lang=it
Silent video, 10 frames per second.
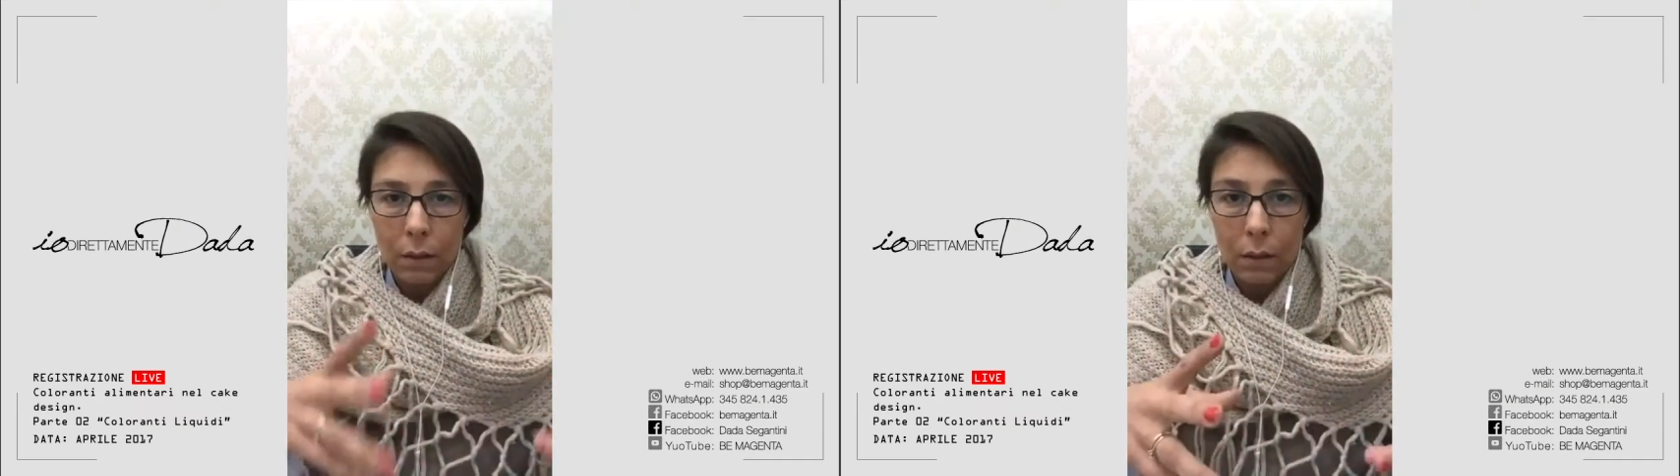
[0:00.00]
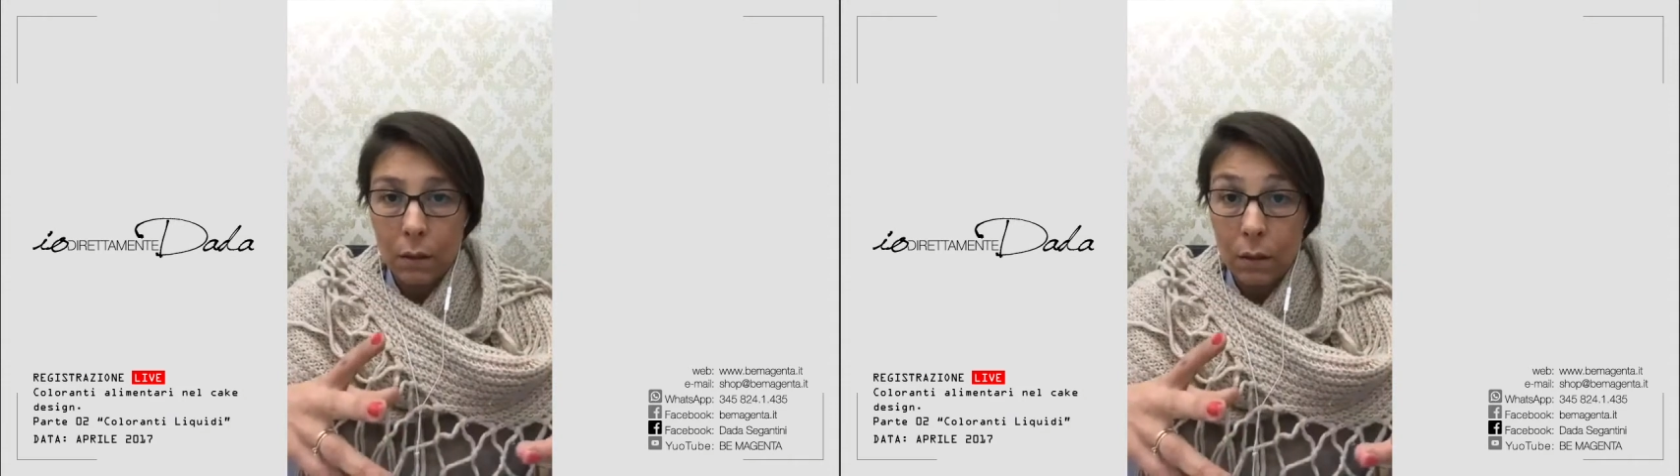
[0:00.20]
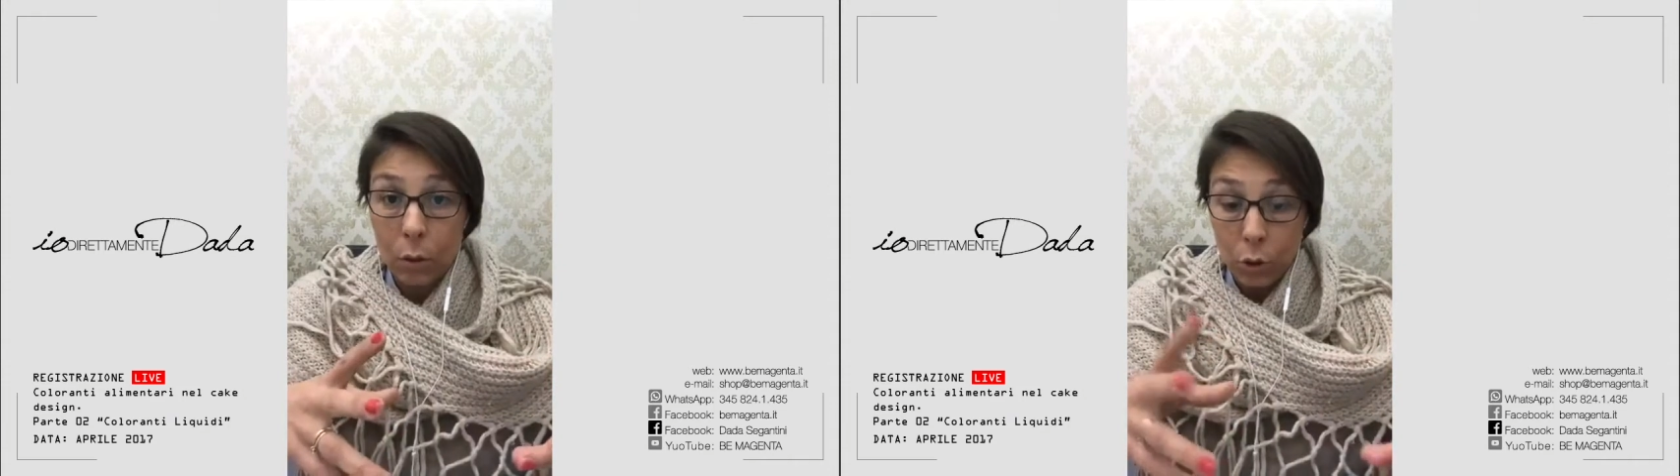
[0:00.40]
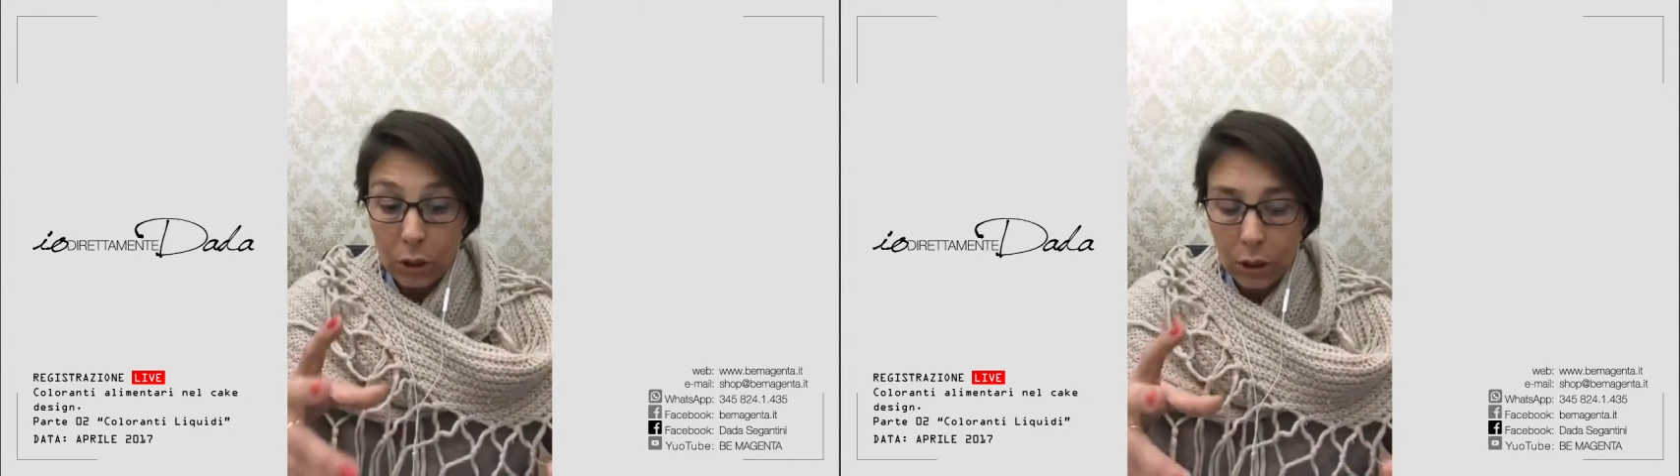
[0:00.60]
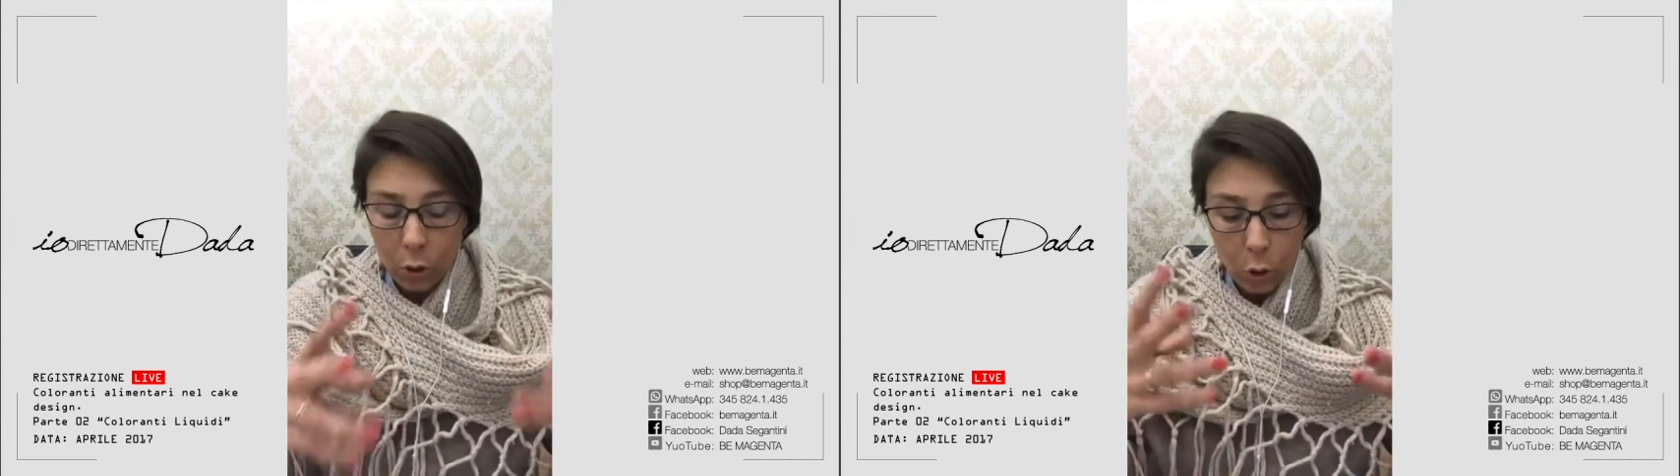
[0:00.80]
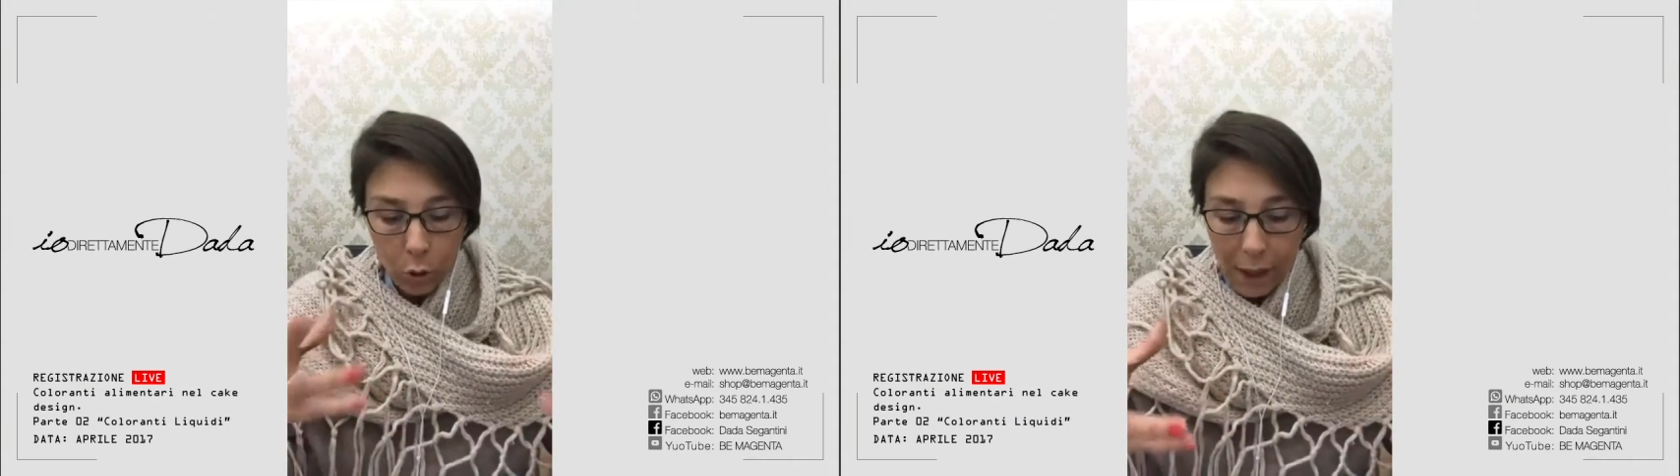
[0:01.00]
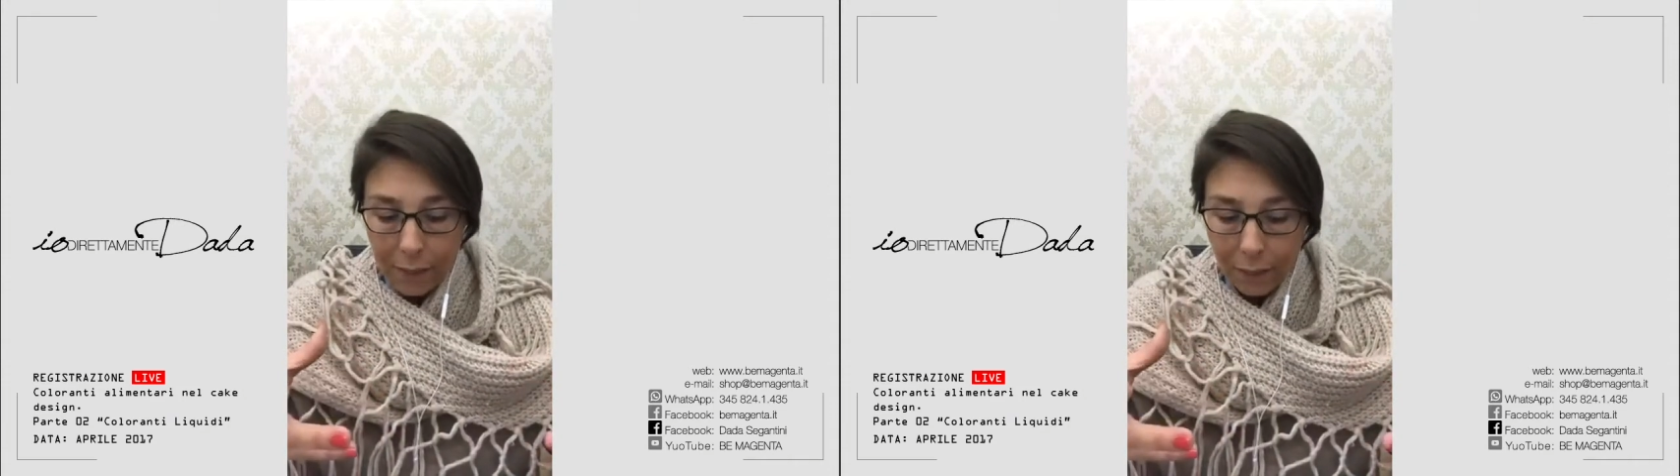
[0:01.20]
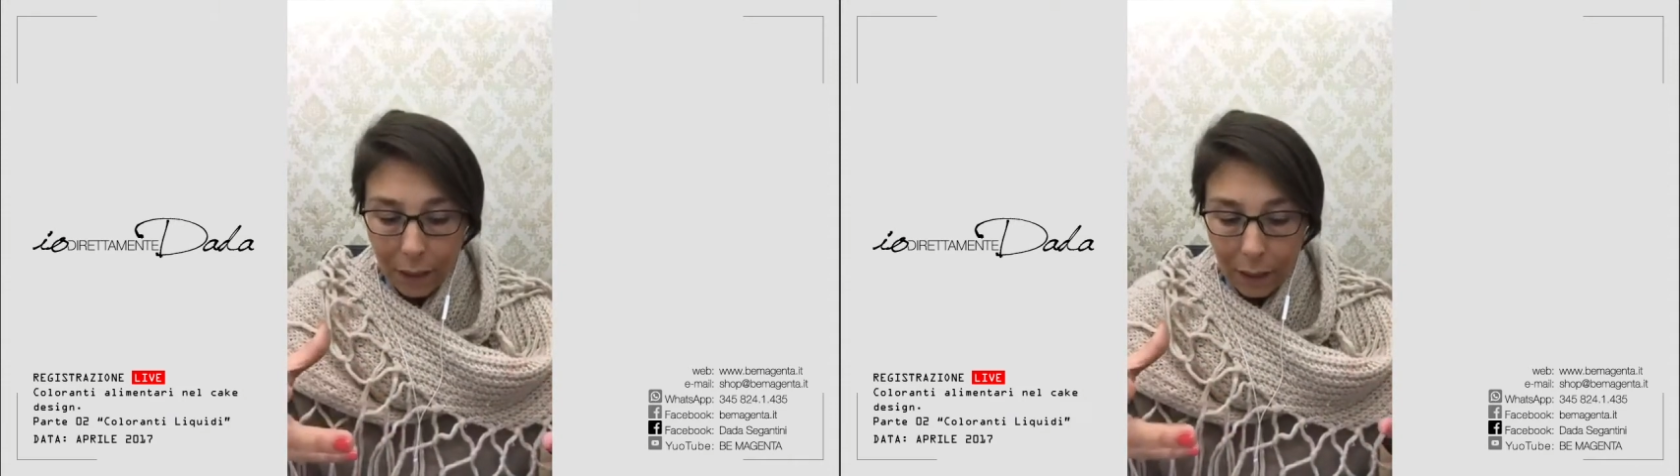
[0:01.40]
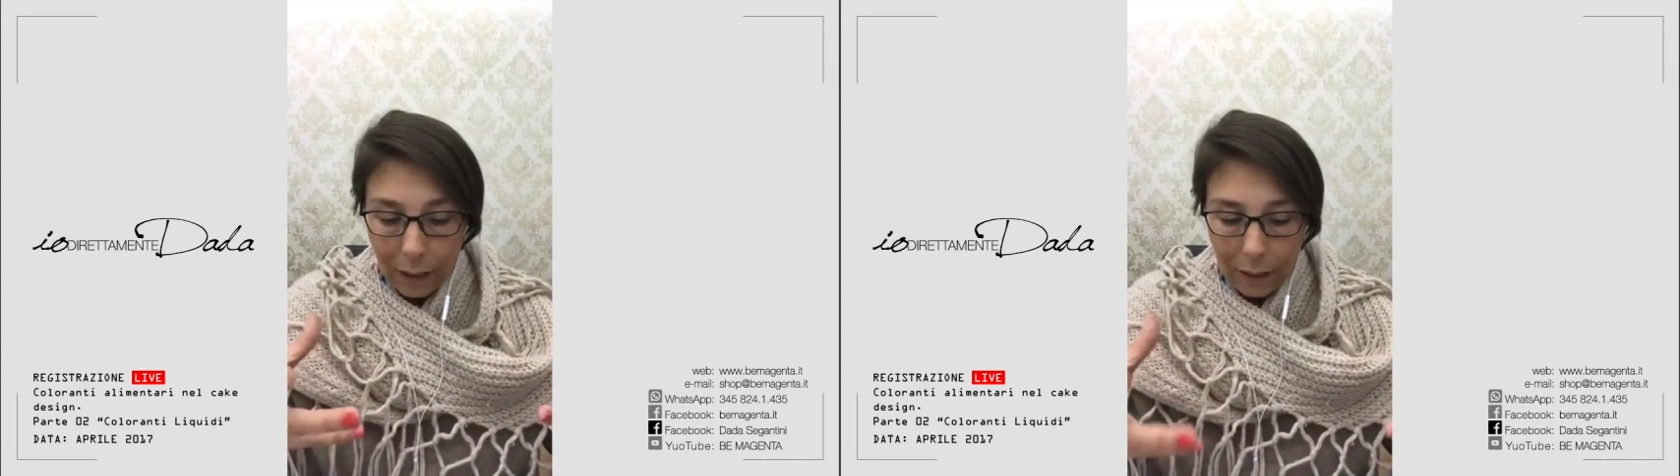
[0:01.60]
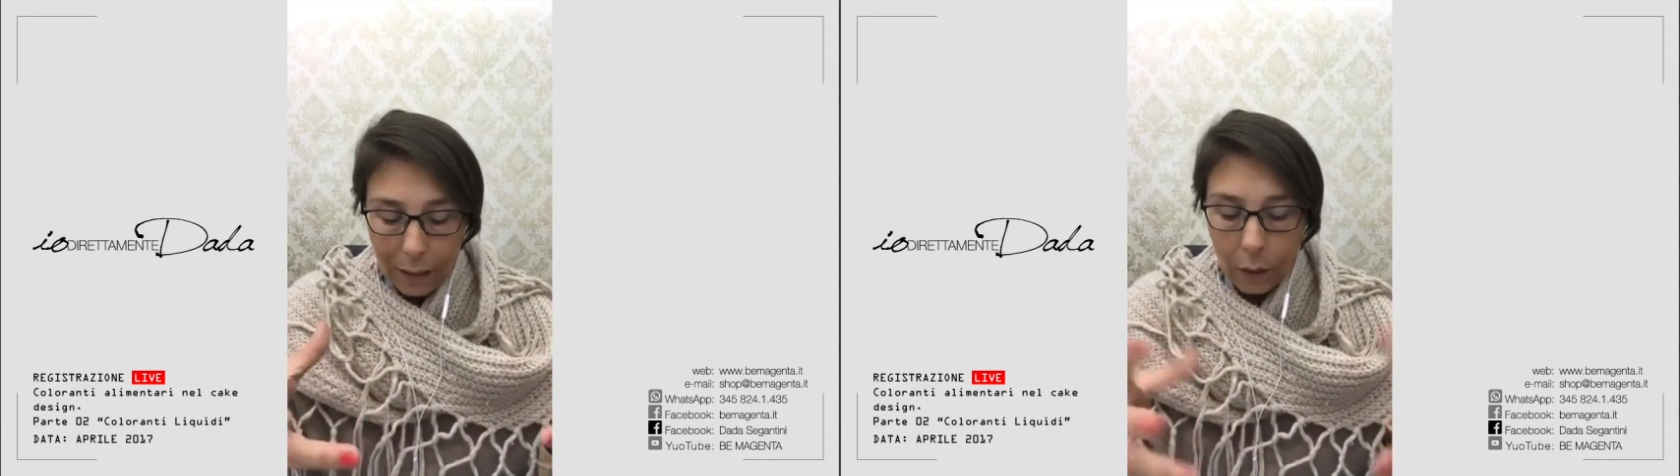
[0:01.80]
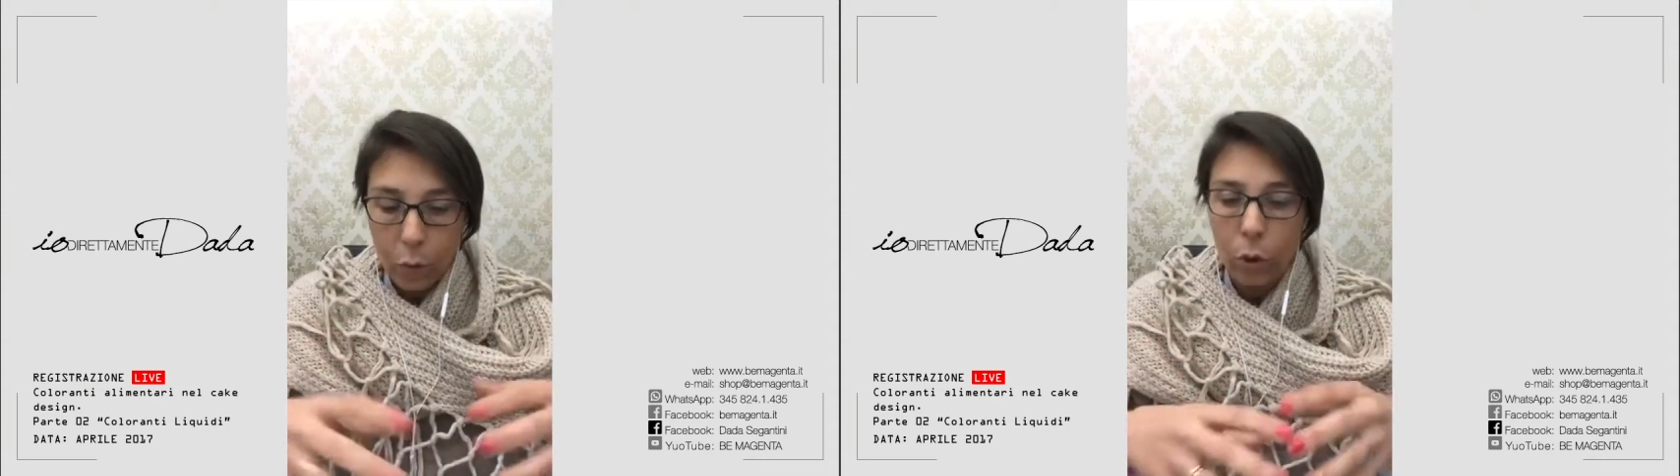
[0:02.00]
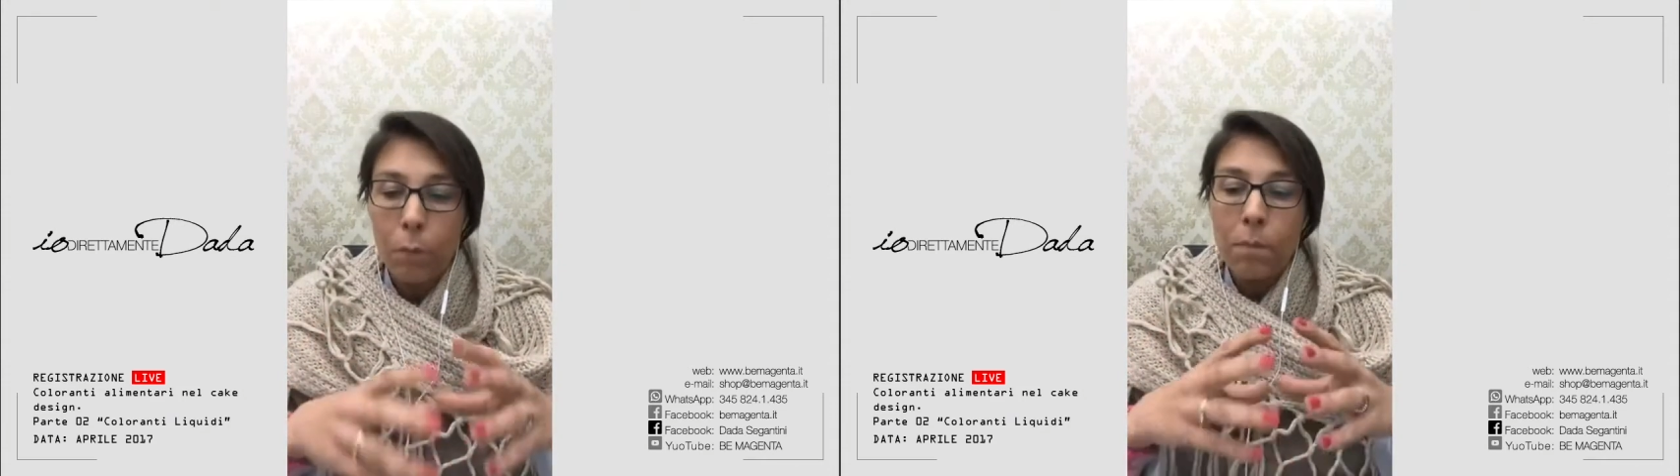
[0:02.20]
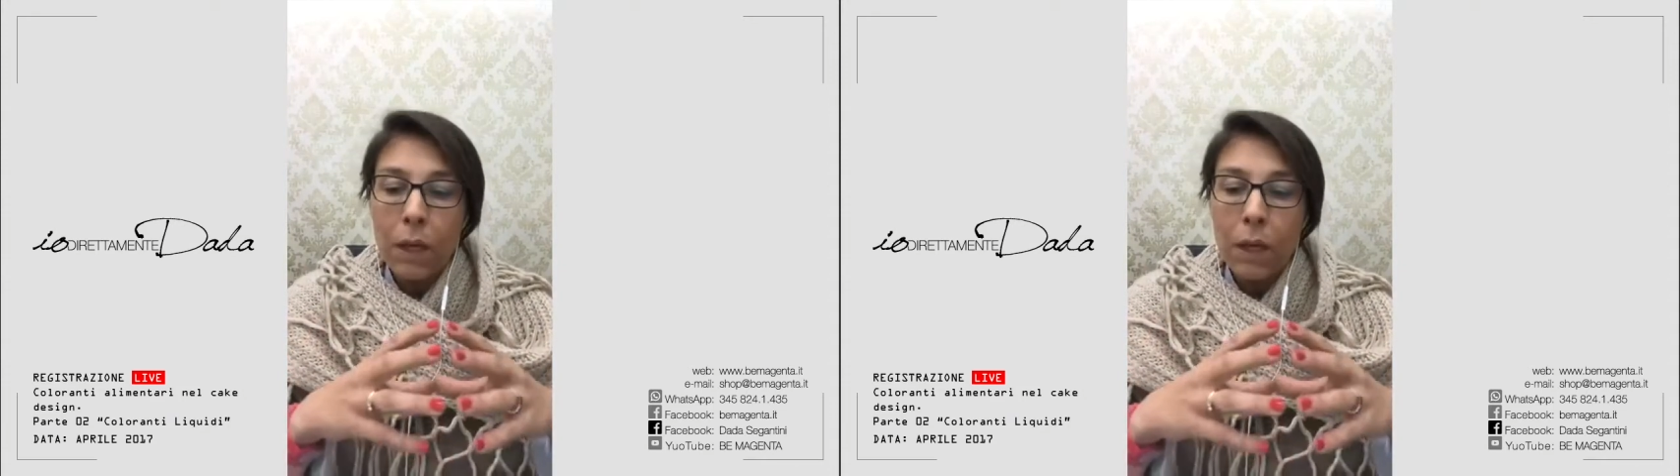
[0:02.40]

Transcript: eh, o di colorante liquido.